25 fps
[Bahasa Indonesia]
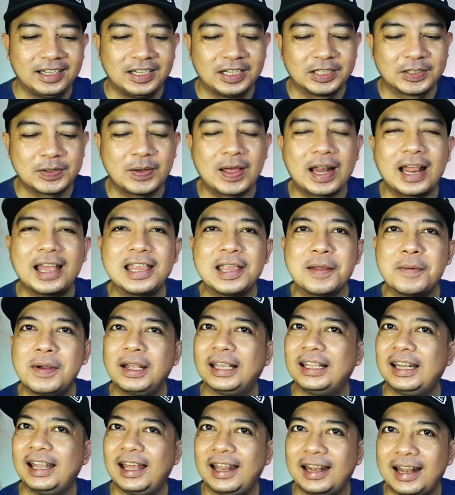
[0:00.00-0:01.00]
Suaranya
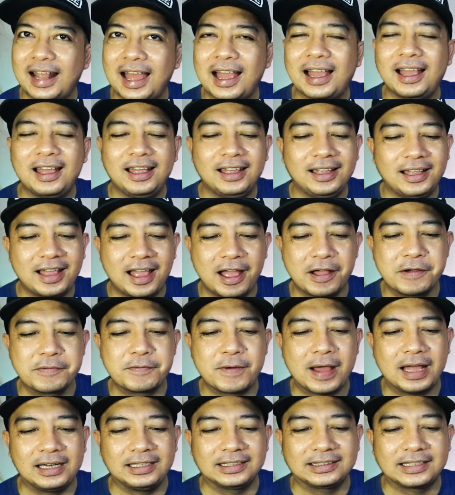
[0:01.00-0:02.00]
makin enak.
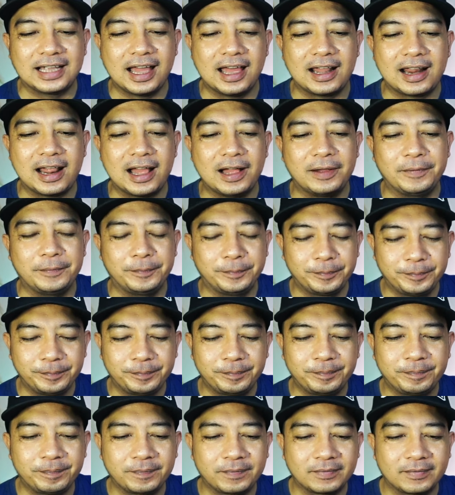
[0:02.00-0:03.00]
Avan sekarang
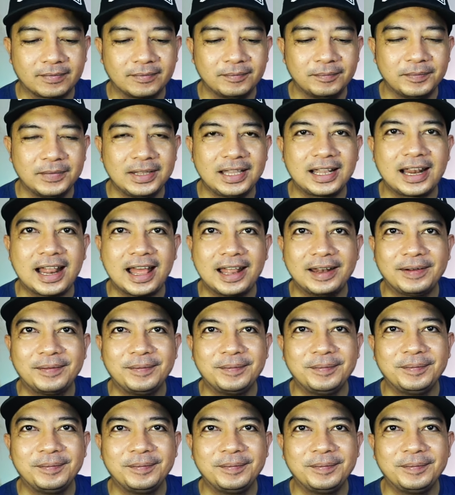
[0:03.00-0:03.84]
beneran.